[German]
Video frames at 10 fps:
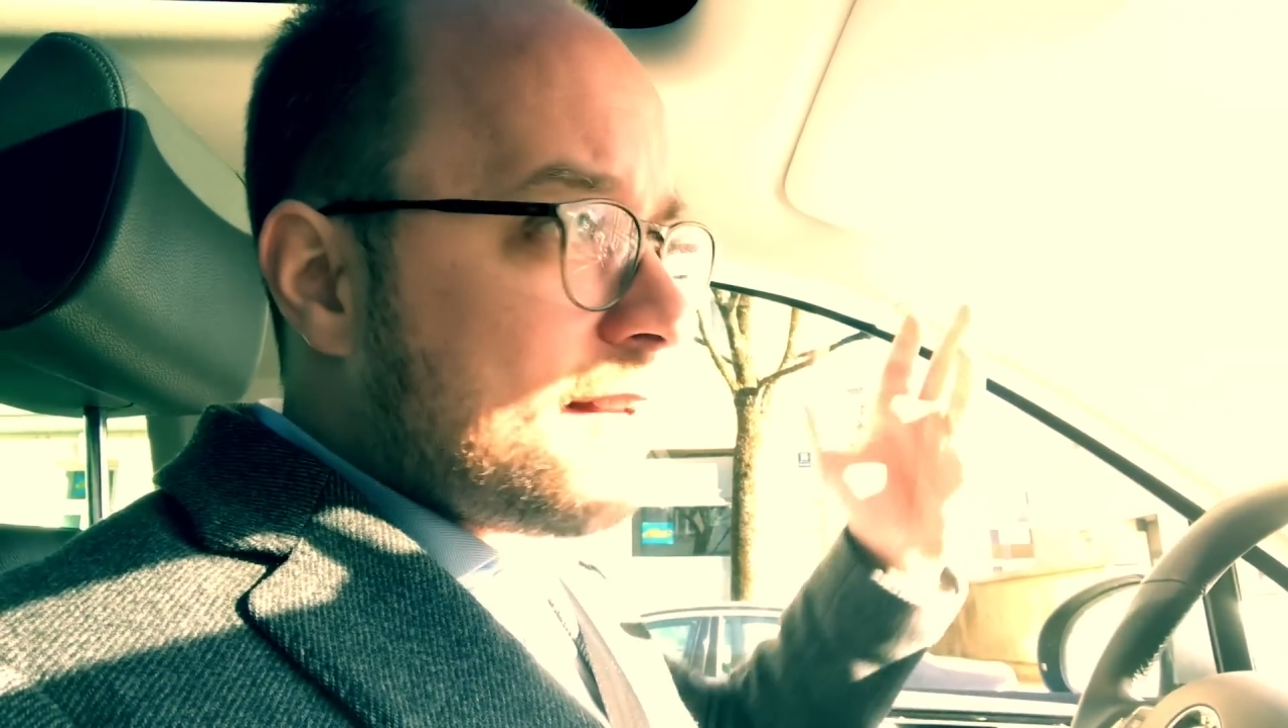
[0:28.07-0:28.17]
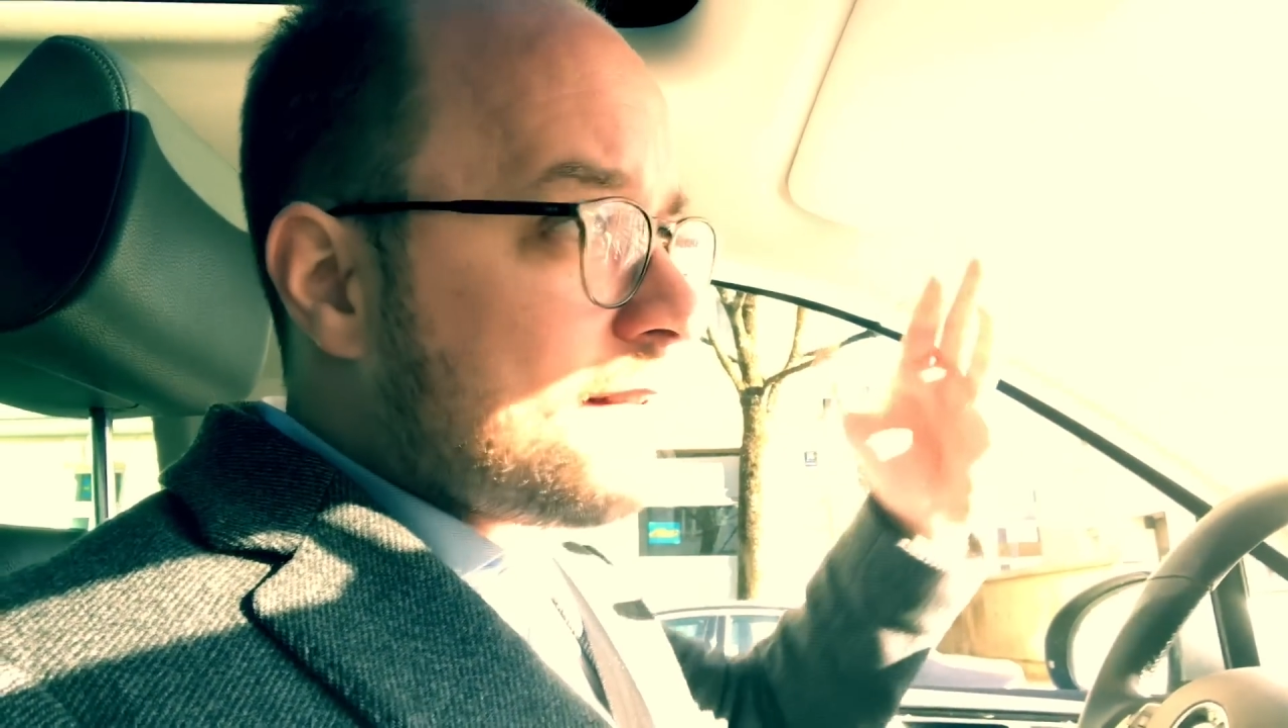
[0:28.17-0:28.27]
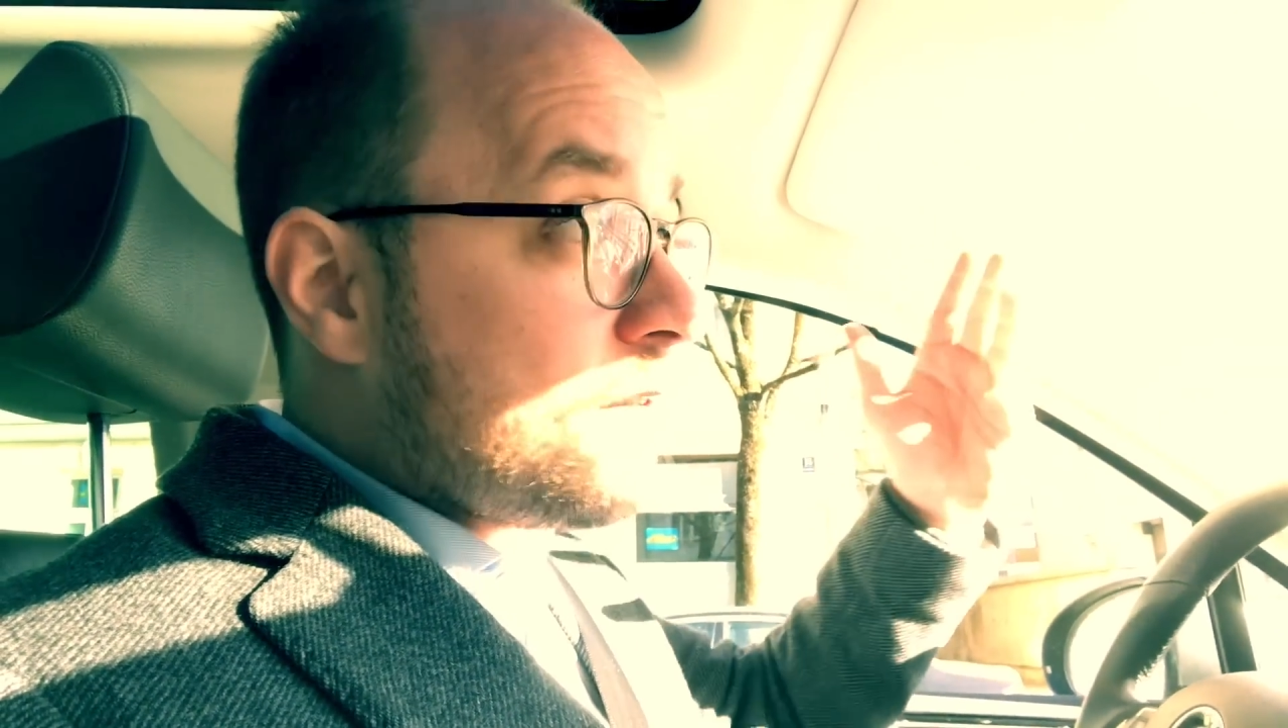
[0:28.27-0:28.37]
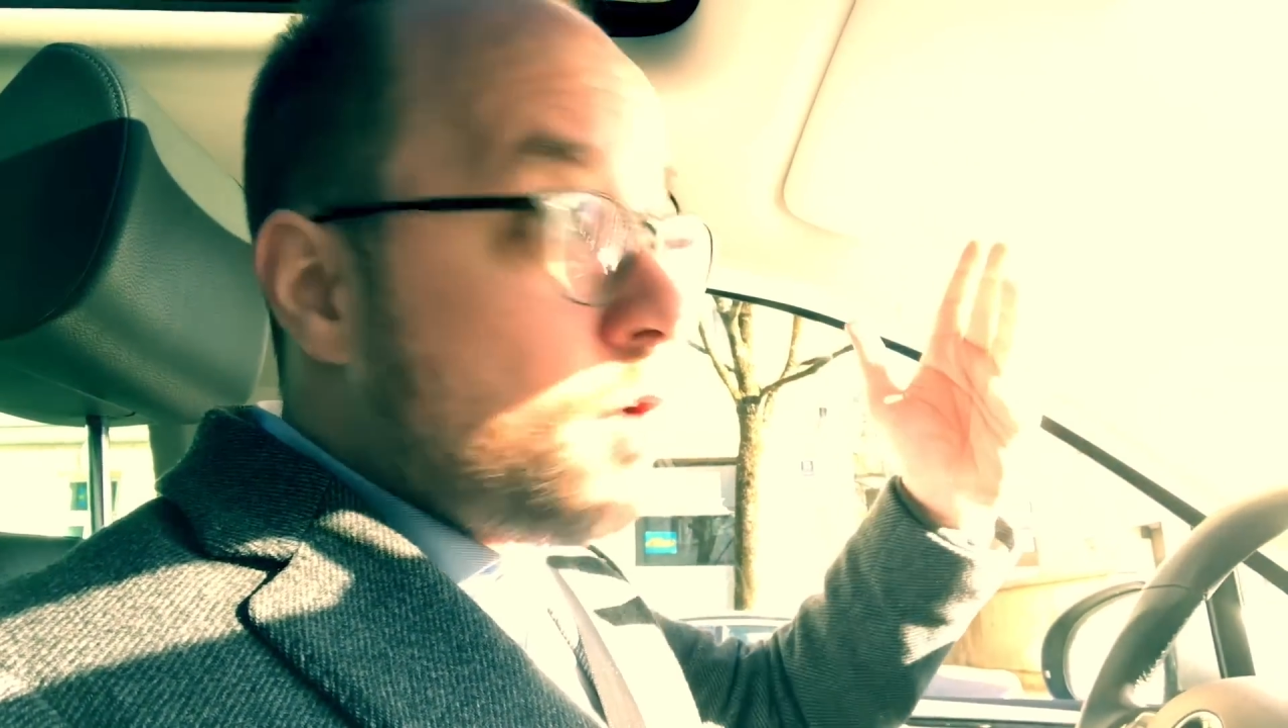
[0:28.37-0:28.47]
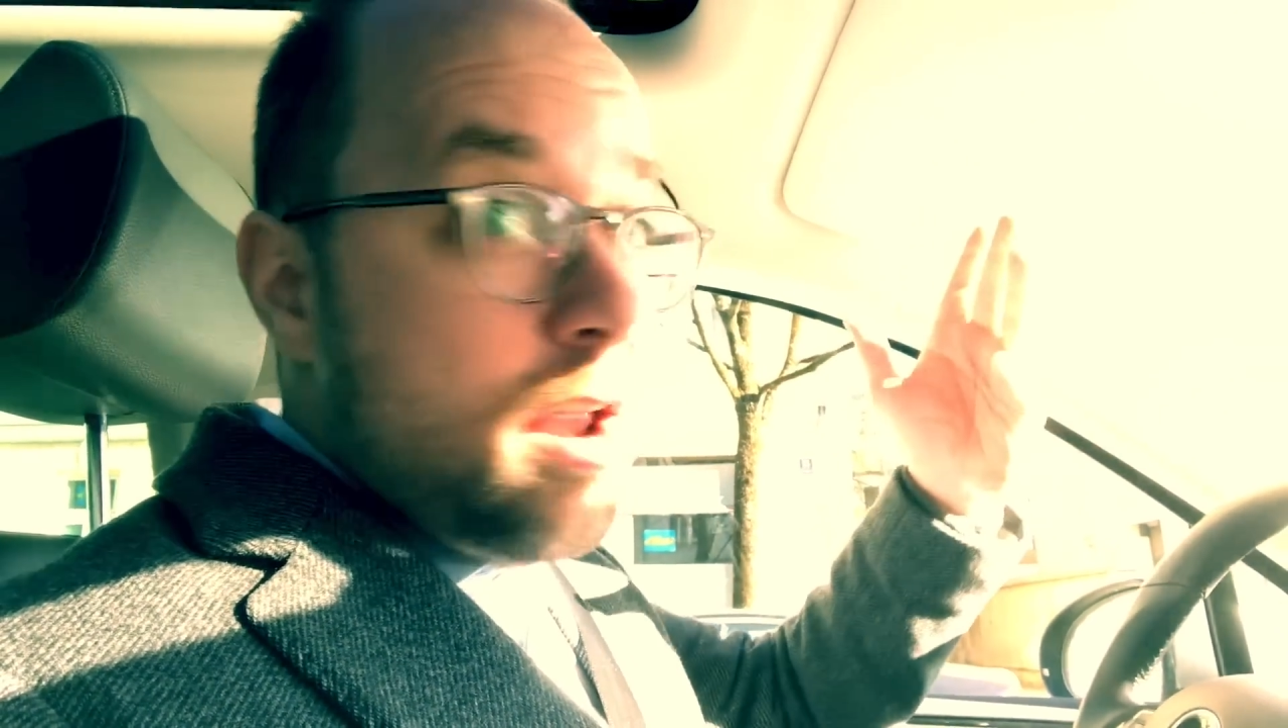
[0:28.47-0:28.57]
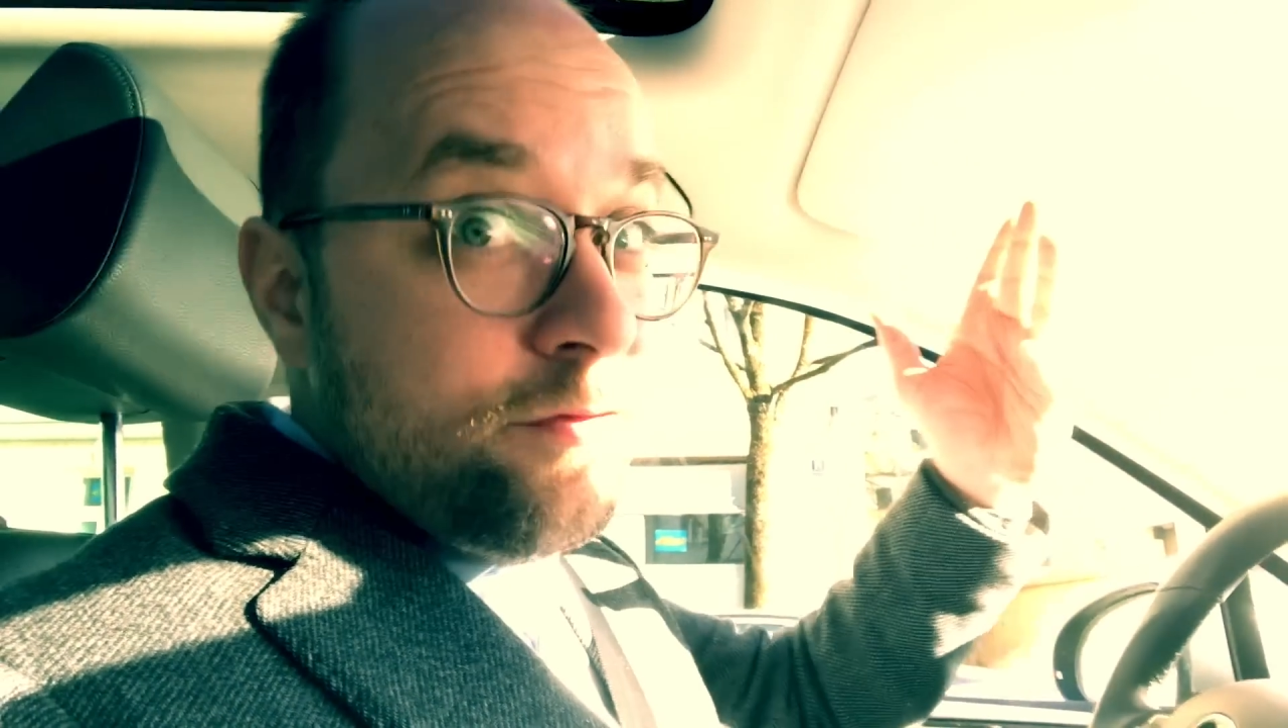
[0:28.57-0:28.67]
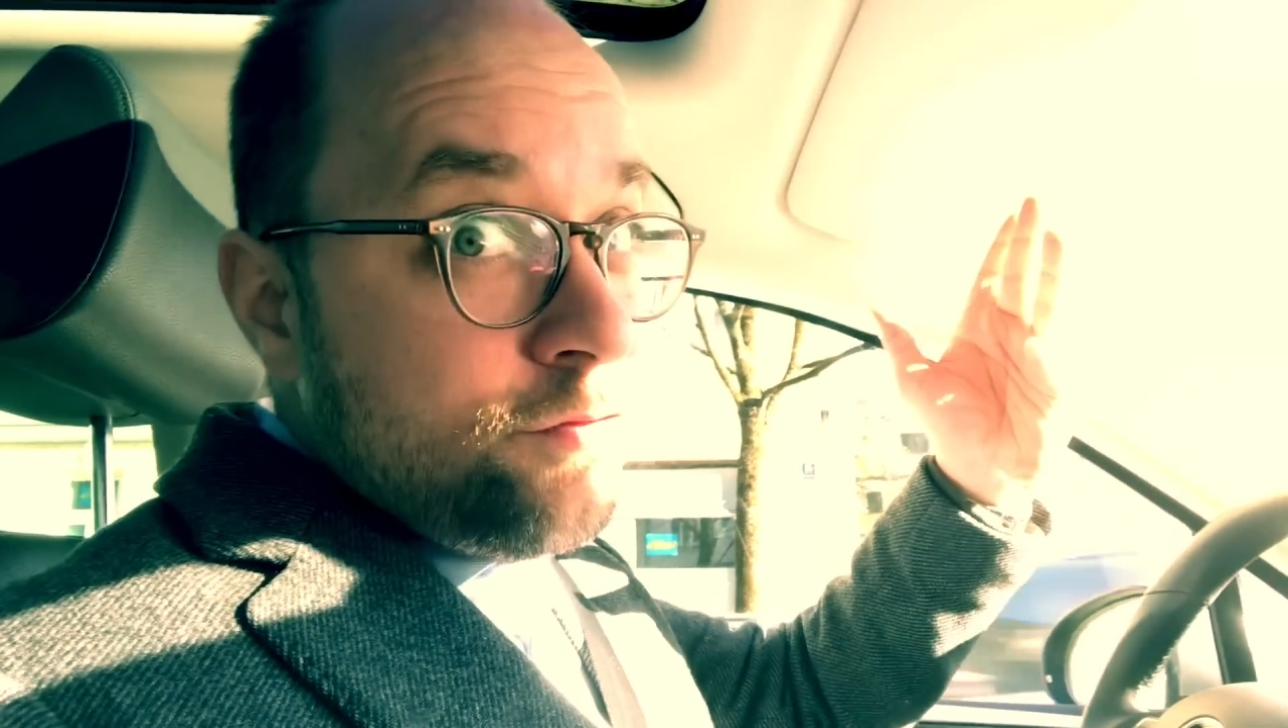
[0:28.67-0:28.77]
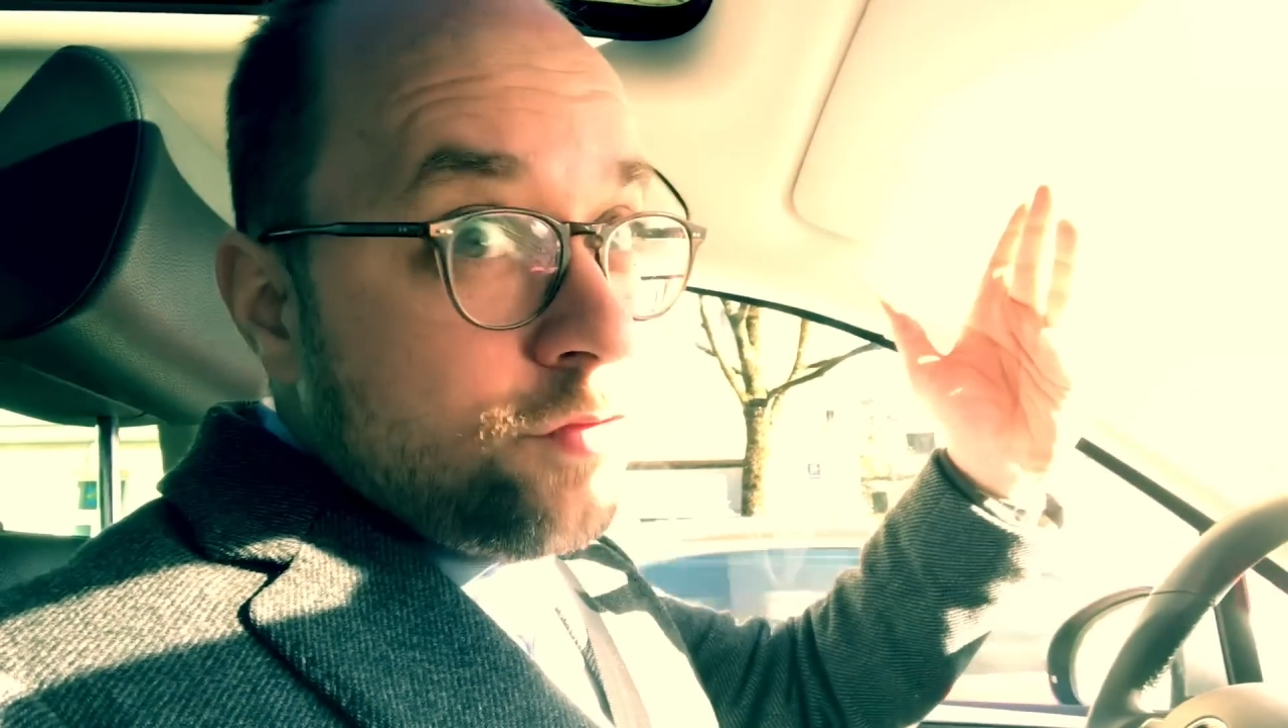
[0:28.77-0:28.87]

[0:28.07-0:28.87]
essen oder einen